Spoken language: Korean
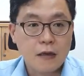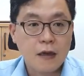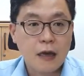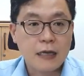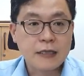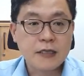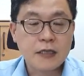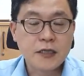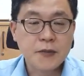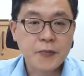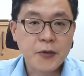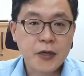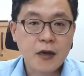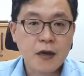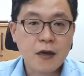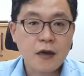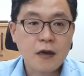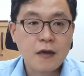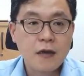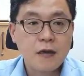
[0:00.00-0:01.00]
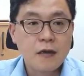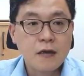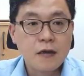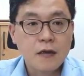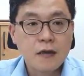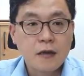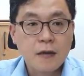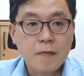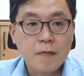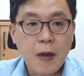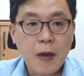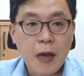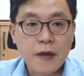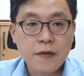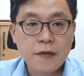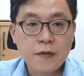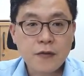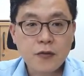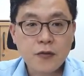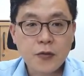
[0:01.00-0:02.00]
안녕하십니까
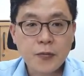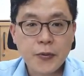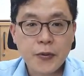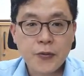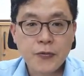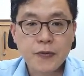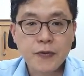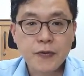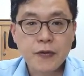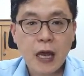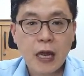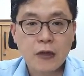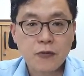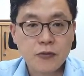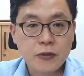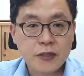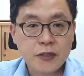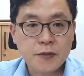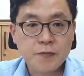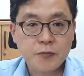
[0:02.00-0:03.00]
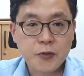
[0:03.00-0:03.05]
파이썬으로 배우는 알고리즘